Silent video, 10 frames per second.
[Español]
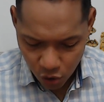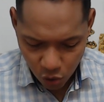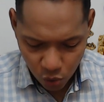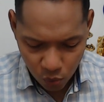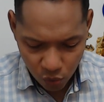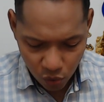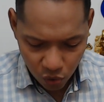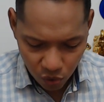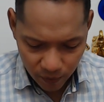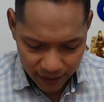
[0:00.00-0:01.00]

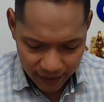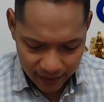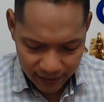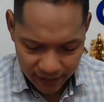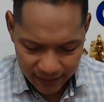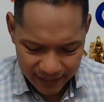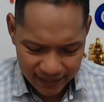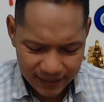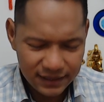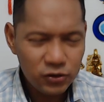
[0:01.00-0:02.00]
hubo eh,
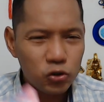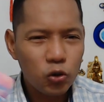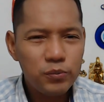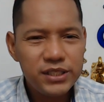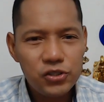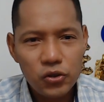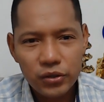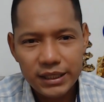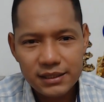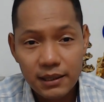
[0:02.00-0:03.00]

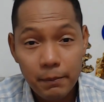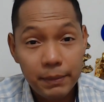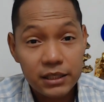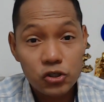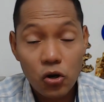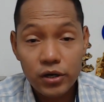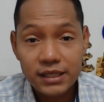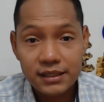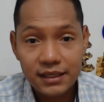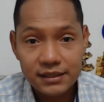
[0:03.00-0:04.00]
intromisiones,
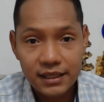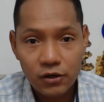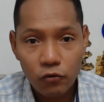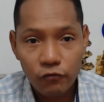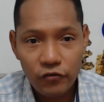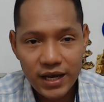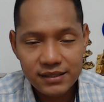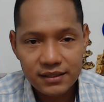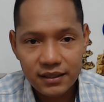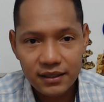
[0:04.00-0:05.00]
personas en las que
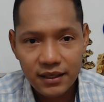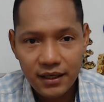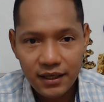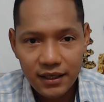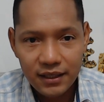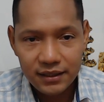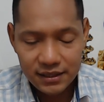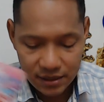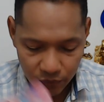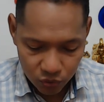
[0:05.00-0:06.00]
confiaste,
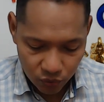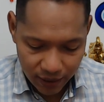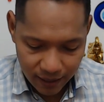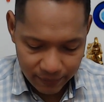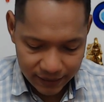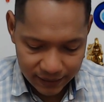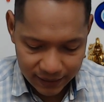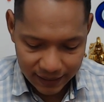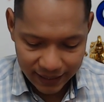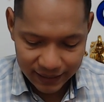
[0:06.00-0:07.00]

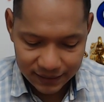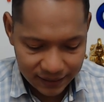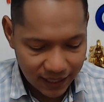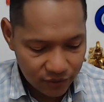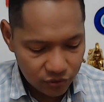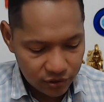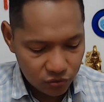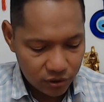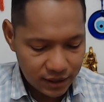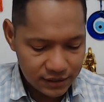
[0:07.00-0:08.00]
desafortunadamente entraron en tu
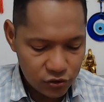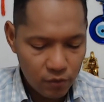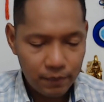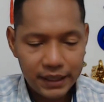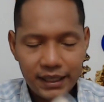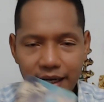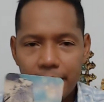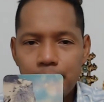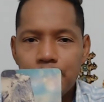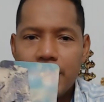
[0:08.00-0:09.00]
relación
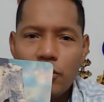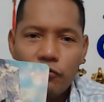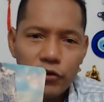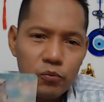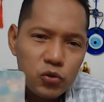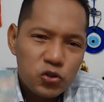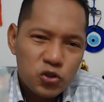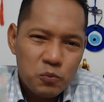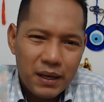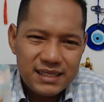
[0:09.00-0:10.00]
pareja, fueron
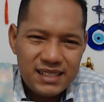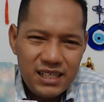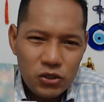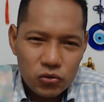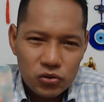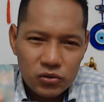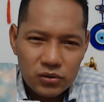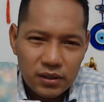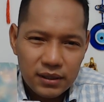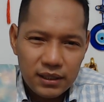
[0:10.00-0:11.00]
muchos vacíos
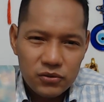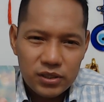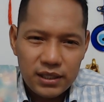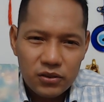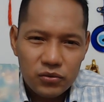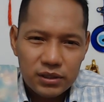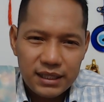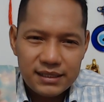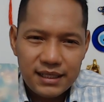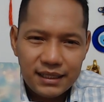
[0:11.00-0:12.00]
en los que
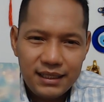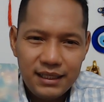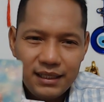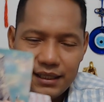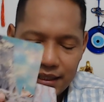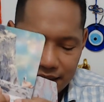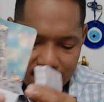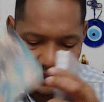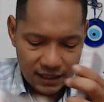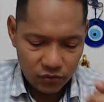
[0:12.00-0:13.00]
encontraste aquí y
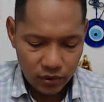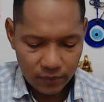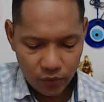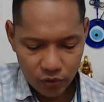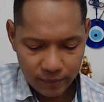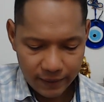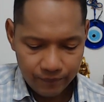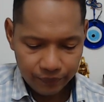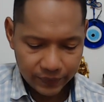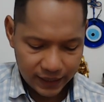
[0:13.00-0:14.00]
que de alguna forma
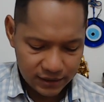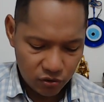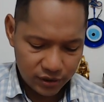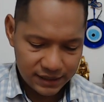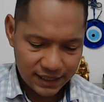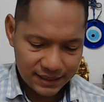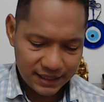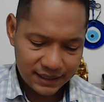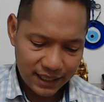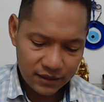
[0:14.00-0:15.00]
es lo que estás
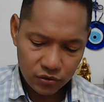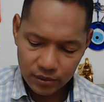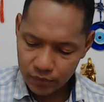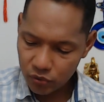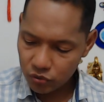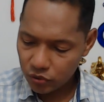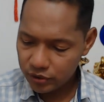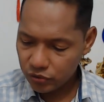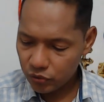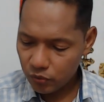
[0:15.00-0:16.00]
entrando de pronto
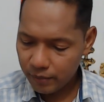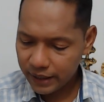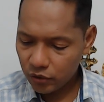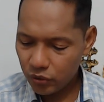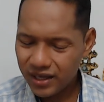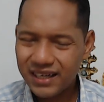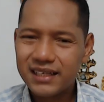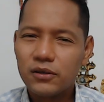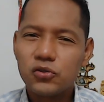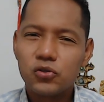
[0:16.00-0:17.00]
dentro de un marco de
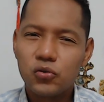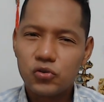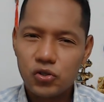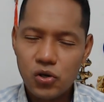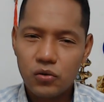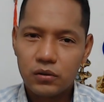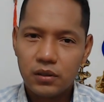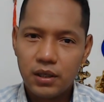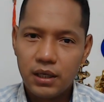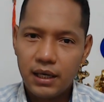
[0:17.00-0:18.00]
reconstrucción
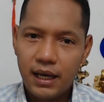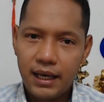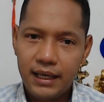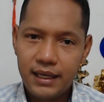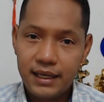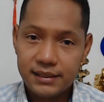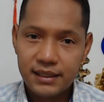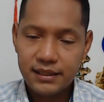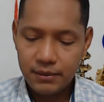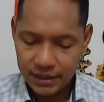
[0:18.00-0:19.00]
eh,
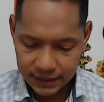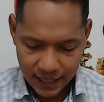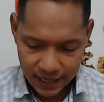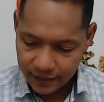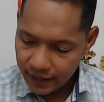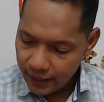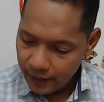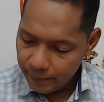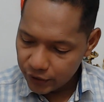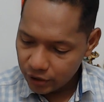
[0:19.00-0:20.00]
sentimental,
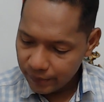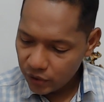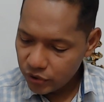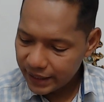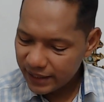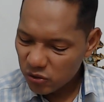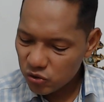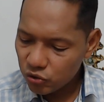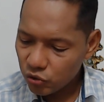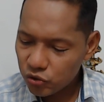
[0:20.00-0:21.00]
pero también una
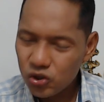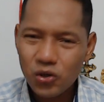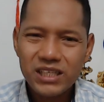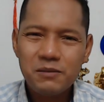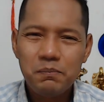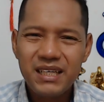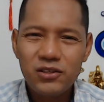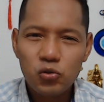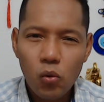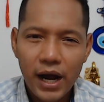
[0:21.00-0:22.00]
reconstrucción
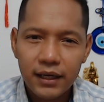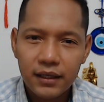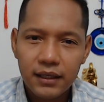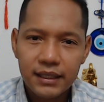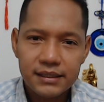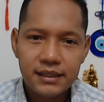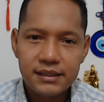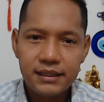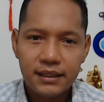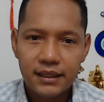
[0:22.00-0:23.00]
espiritual, es
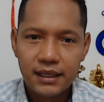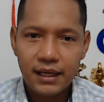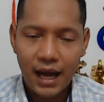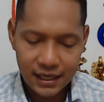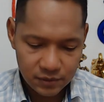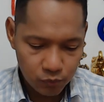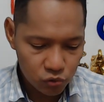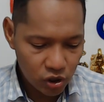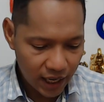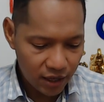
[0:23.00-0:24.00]
decir, has
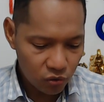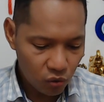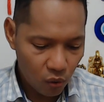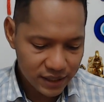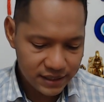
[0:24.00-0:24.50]
buscado o has